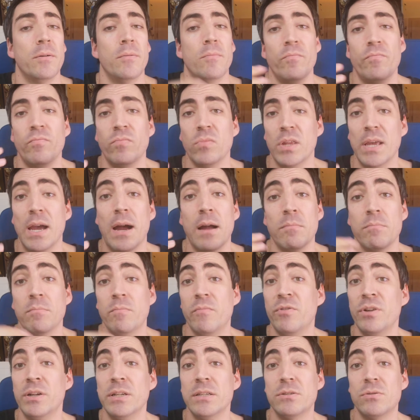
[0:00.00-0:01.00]
ähm, ja,
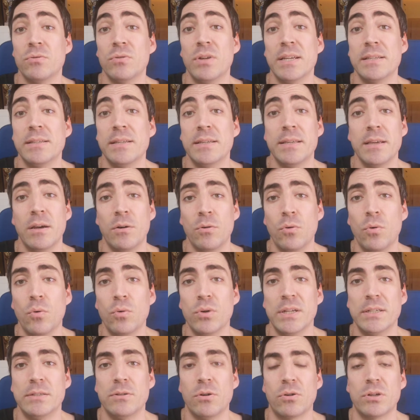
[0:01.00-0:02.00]
findest du das sicher auch
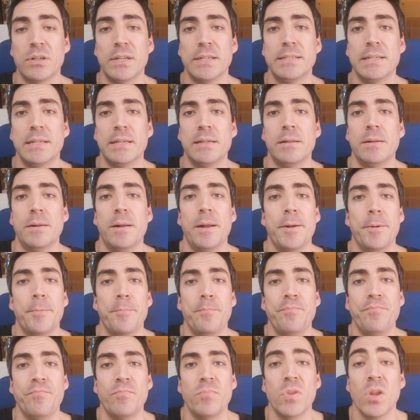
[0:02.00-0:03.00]
ohne Doktortitel.
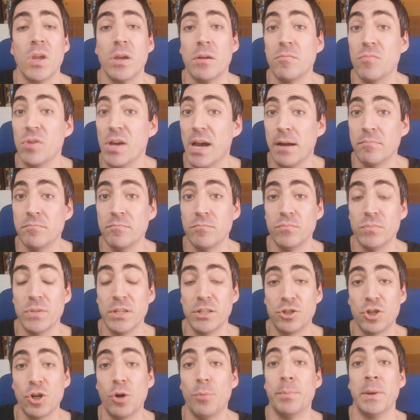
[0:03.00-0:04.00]
Ähm, ja,
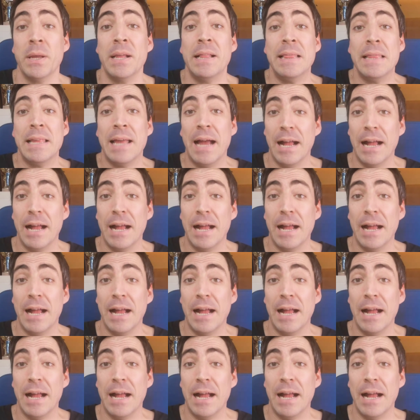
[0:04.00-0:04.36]
einen Job.